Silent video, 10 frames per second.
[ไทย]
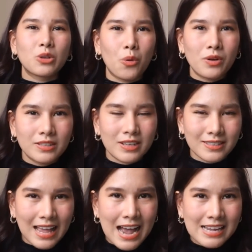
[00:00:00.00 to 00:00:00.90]
ศูนย์ศึก
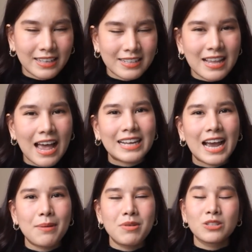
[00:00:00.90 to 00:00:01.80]
ษาเศรษฐศาสตร์
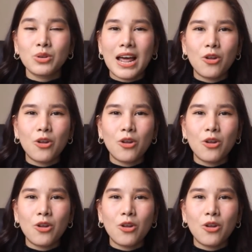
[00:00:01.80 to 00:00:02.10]
การเมืองจุฬา